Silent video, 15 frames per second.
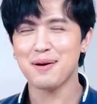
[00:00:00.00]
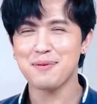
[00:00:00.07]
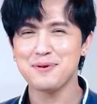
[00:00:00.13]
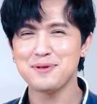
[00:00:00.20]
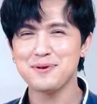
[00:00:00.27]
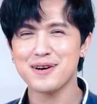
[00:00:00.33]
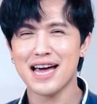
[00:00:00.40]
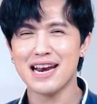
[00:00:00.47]
ขอบคุ
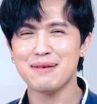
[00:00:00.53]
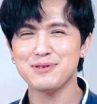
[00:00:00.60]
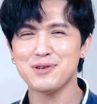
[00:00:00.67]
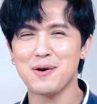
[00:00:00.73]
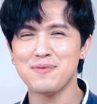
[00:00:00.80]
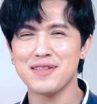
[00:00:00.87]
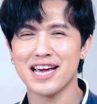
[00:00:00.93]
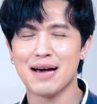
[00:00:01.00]
ณทุกการรับช
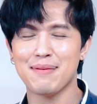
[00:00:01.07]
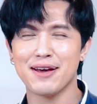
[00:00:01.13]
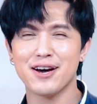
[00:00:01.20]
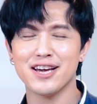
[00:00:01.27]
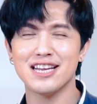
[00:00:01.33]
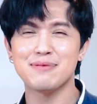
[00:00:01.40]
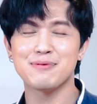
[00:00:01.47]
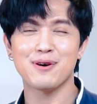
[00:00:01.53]
มนะครับแล้ว
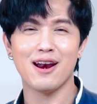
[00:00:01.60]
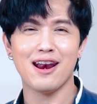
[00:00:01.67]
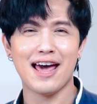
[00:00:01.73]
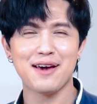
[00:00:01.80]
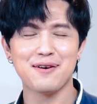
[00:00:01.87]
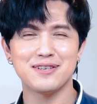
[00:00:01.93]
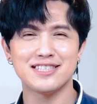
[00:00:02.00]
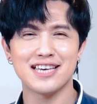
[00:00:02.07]
ก็อย่าลืมกดไล
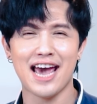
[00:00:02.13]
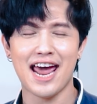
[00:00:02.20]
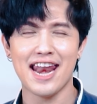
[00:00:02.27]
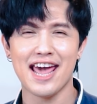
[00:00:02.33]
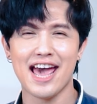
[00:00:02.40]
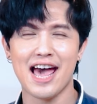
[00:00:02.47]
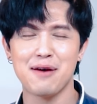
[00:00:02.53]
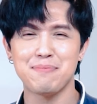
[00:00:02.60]
ค์กดแชร์
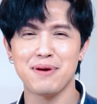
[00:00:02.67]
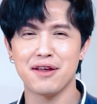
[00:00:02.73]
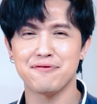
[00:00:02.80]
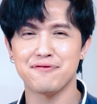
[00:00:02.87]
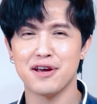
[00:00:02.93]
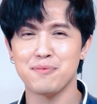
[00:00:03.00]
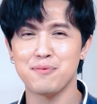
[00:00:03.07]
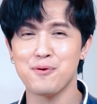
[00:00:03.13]
นะฮะเพจ
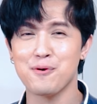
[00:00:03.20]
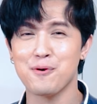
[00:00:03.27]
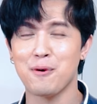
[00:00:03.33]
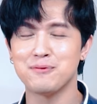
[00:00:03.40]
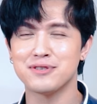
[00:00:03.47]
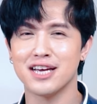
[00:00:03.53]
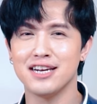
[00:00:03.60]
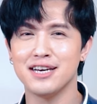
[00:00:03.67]
Facebook ค
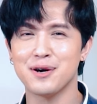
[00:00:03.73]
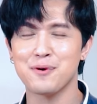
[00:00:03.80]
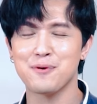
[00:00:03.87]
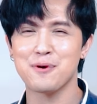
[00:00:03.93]
มชลึก